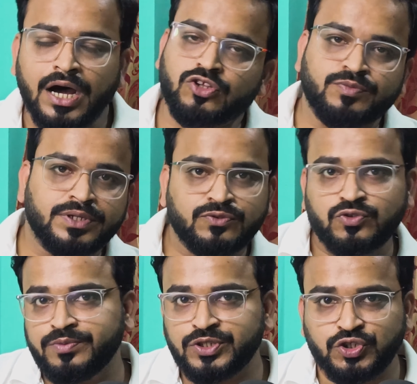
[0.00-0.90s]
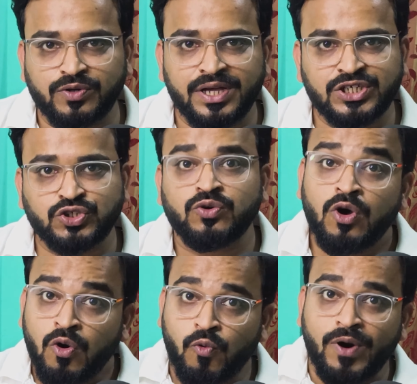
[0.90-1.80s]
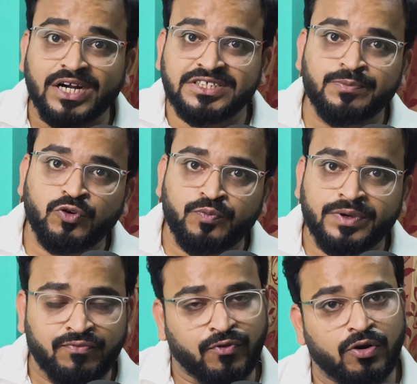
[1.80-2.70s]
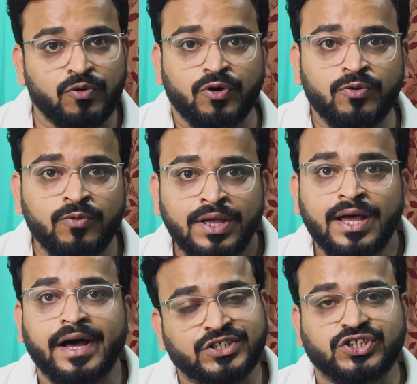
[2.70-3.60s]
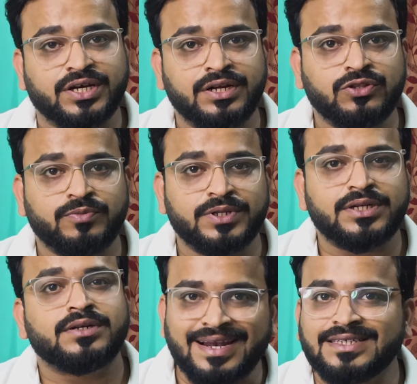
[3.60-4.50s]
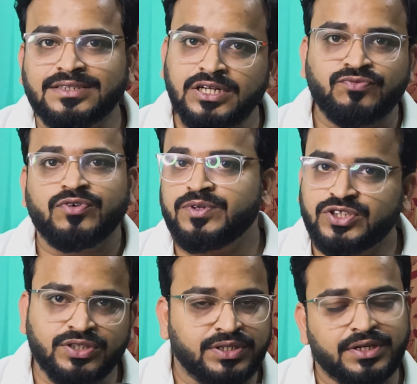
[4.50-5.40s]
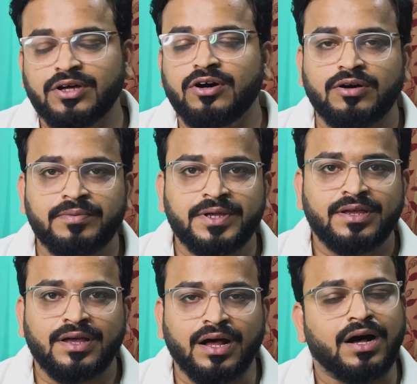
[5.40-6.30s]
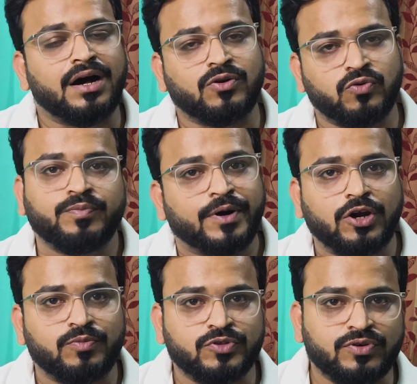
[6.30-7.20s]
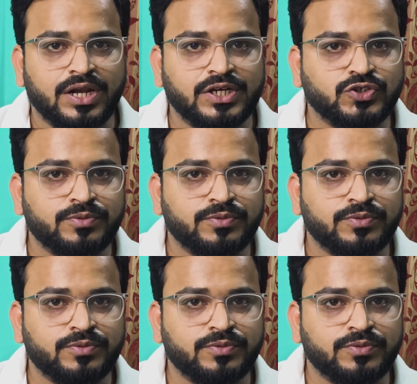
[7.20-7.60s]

আর তোমরা ইউটিউবে চলে আসো হোয়াটসঅ্যাপ গ্রুপকে ফলো করো আর সেখানে তোমাদের ক্লাসে ইনফরমেশান দিয়ে দেওয়া হবে আর খুব ভালো মতো ক্লাস